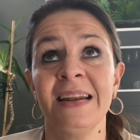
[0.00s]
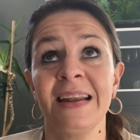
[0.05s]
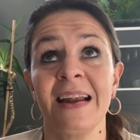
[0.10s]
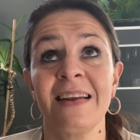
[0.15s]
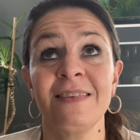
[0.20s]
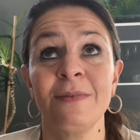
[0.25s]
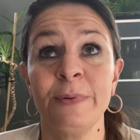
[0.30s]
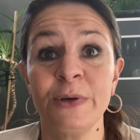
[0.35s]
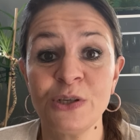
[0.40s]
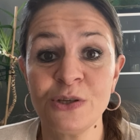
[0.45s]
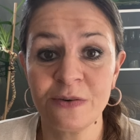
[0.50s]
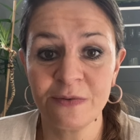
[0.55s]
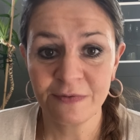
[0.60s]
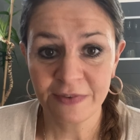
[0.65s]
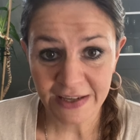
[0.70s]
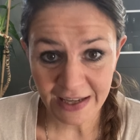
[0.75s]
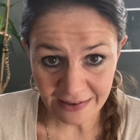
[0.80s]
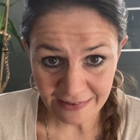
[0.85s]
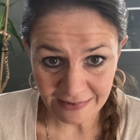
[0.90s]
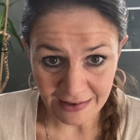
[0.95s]
Dazwischen
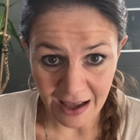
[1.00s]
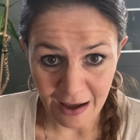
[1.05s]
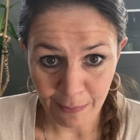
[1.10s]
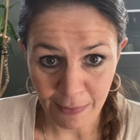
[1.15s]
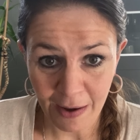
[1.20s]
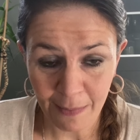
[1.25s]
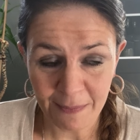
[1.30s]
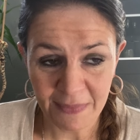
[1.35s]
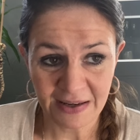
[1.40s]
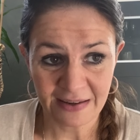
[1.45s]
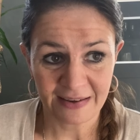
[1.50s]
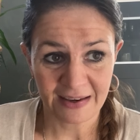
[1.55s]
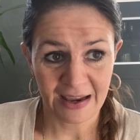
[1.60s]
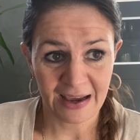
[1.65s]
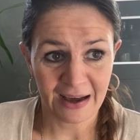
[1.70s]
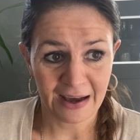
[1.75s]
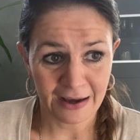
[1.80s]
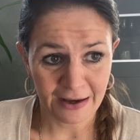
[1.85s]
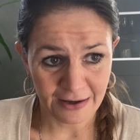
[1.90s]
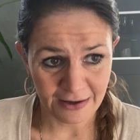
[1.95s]
wird es aber mit
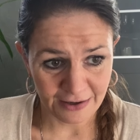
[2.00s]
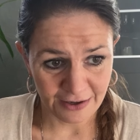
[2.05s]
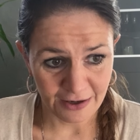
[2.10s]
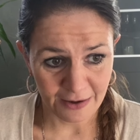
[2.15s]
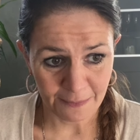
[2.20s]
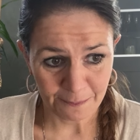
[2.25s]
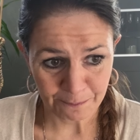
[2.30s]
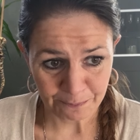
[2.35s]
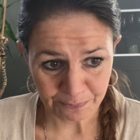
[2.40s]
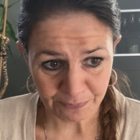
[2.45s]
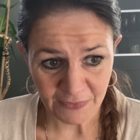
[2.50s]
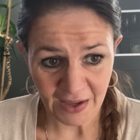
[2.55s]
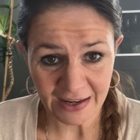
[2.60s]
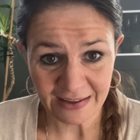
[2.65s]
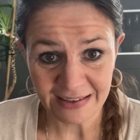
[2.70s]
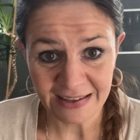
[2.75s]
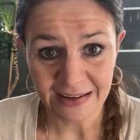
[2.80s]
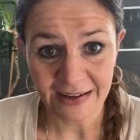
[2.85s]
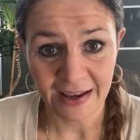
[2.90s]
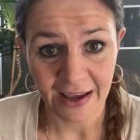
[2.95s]
der ähm,
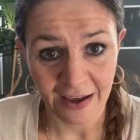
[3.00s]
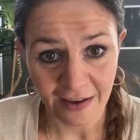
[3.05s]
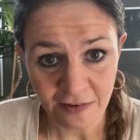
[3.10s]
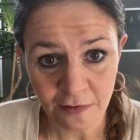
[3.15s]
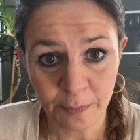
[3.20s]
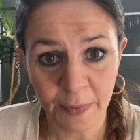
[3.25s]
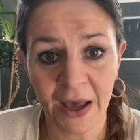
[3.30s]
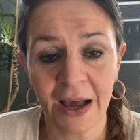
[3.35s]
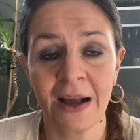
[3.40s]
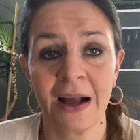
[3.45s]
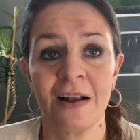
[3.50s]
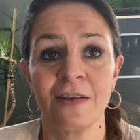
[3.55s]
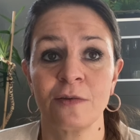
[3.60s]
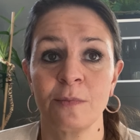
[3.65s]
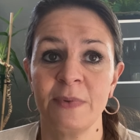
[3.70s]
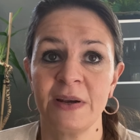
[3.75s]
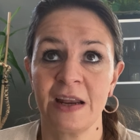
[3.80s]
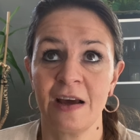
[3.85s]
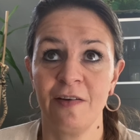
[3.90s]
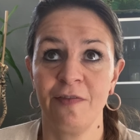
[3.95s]
Nadine Gersberg, also
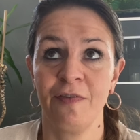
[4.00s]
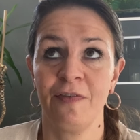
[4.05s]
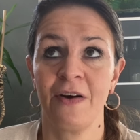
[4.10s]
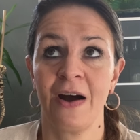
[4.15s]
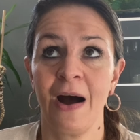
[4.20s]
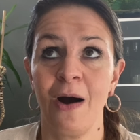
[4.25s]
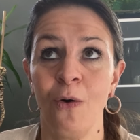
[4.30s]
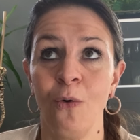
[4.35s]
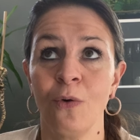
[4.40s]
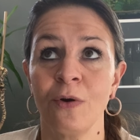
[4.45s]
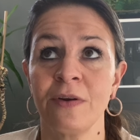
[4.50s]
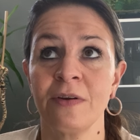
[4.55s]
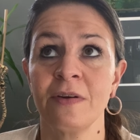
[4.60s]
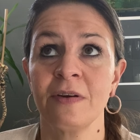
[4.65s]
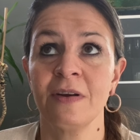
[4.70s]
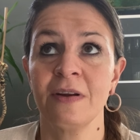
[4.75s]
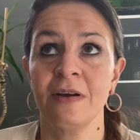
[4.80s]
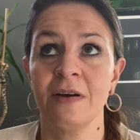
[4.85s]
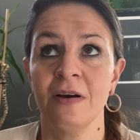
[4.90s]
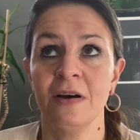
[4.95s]
mit der
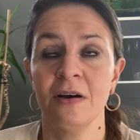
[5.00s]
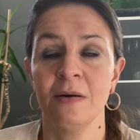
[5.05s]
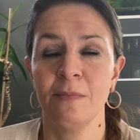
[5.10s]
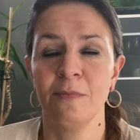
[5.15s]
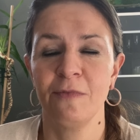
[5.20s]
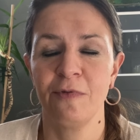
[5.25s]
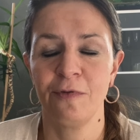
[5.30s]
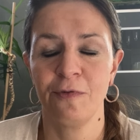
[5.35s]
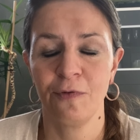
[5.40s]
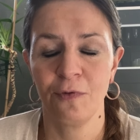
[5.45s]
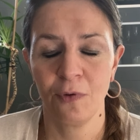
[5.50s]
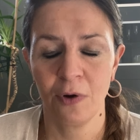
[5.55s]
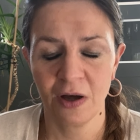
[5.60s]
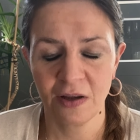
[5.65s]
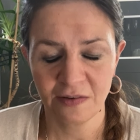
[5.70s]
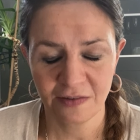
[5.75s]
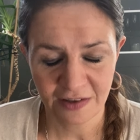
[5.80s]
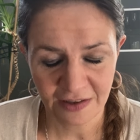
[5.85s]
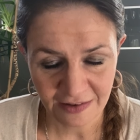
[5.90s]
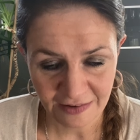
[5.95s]

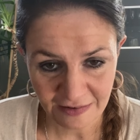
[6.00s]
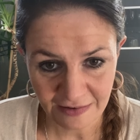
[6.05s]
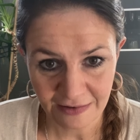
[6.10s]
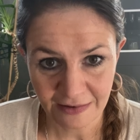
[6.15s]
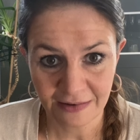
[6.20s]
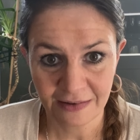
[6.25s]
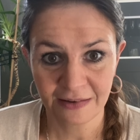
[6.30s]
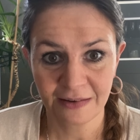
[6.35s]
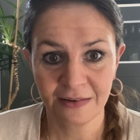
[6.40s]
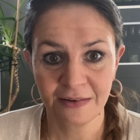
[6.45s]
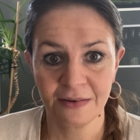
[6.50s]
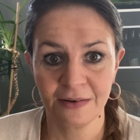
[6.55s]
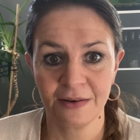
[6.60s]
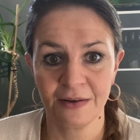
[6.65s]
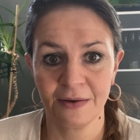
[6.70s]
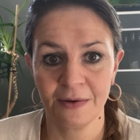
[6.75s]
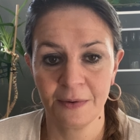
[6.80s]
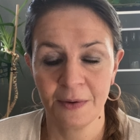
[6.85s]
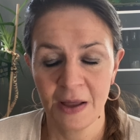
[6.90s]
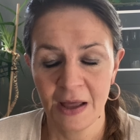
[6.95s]
Frauenvorsitzenden,
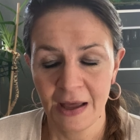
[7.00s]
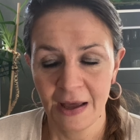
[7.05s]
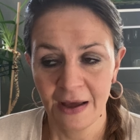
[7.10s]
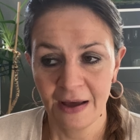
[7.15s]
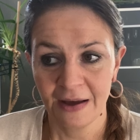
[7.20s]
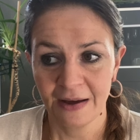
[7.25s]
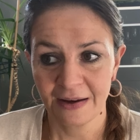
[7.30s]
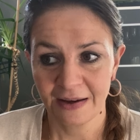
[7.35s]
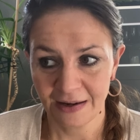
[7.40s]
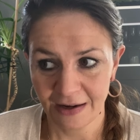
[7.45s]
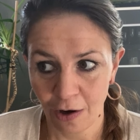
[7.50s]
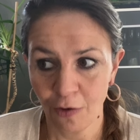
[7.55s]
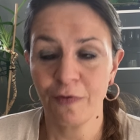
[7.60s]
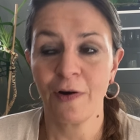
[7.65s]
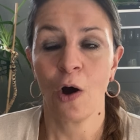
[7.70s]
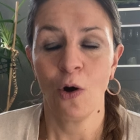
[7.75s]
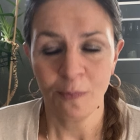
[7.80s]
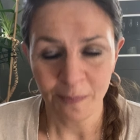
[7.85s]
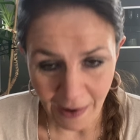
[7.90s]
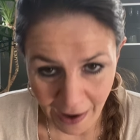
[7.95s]
genau,
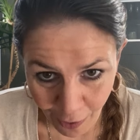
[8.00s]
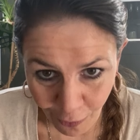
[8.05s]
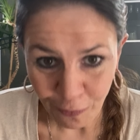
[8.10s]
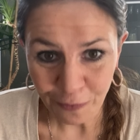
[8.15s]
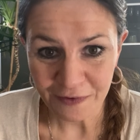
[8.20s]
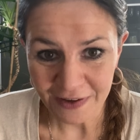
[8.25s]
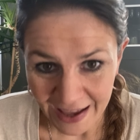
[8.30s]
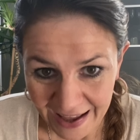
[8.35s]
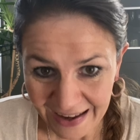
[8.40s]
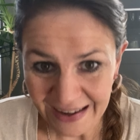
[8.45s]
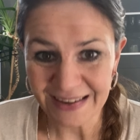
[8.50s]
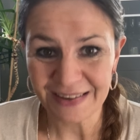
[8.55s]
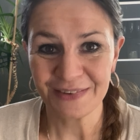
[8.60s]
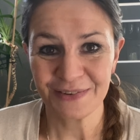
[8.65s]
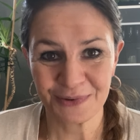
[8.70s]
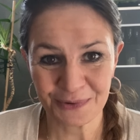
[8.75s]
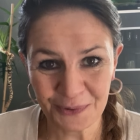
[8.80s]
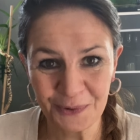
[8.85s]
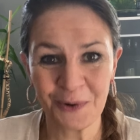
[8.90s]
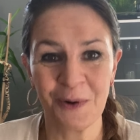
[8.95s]
Frauenbeauftragten,
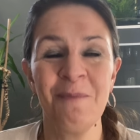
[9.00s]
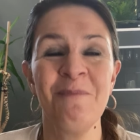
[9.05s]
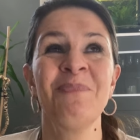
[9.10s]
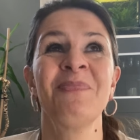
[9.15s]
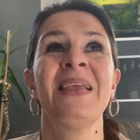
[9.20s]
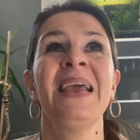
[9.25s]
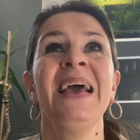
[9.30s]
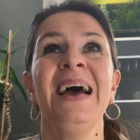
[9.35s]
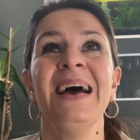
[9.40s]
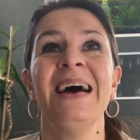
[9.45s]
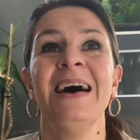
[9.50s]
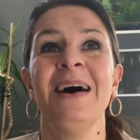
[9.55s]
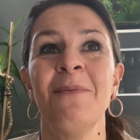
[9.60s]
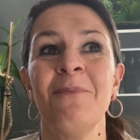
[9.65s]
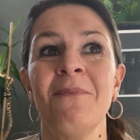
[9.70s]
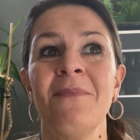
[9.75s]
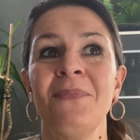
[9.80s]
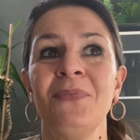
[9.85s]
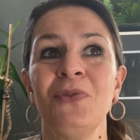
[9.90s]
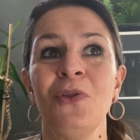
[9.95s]
so rum,
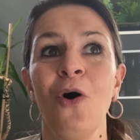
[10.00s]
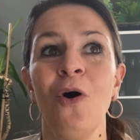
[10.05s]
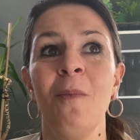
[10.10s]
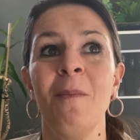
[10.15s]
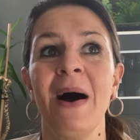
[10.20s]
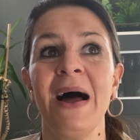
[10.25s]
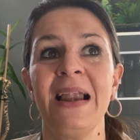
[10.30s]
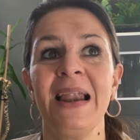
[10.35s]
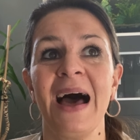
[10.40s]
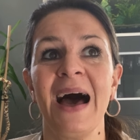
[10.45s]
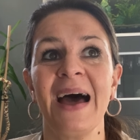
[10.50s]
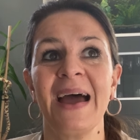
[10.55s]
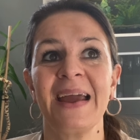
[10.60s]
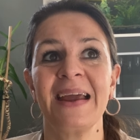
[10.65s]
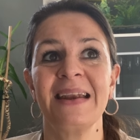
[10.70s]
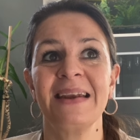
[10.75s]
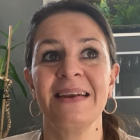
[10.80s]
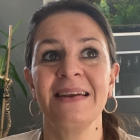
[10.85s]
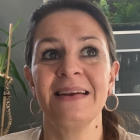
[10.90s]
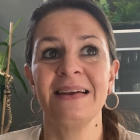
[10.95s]
ähm, nochmal
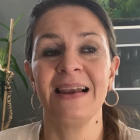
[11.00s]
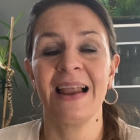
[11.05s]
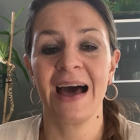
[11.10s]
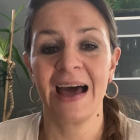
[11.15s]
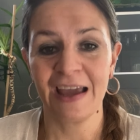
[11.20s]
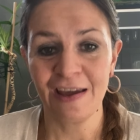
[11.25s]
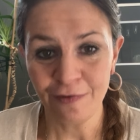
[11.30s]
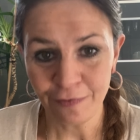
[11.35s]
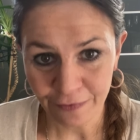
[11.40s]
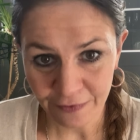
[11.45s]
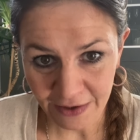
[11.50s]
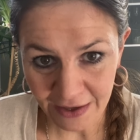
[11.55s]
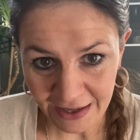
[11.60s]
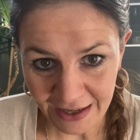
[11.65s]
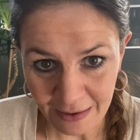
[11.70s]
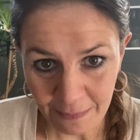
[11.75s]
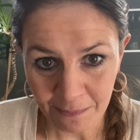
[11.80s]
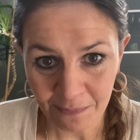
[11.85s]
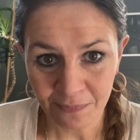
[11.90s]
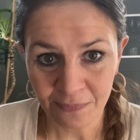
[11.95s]
ein Live
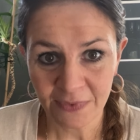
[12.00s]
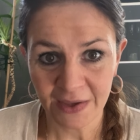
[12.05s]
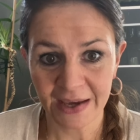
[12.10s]
geben.